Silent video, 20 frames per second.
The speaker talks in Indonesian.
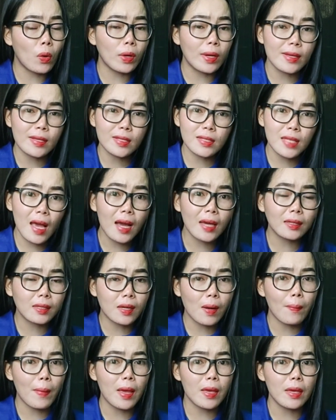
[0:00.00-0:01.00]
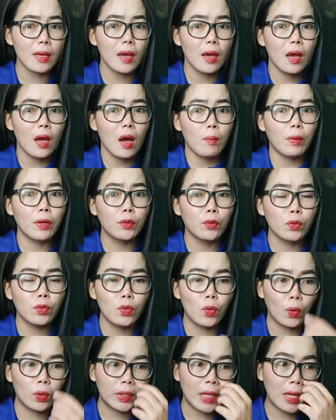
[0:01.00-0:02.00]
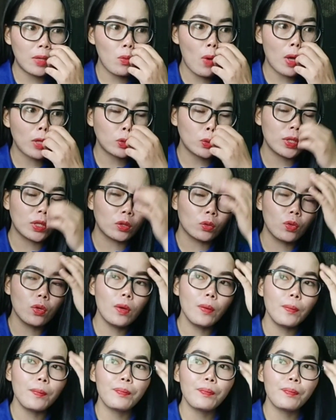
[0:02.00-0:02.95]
oleh sangat ramai penduduk dan waktu itu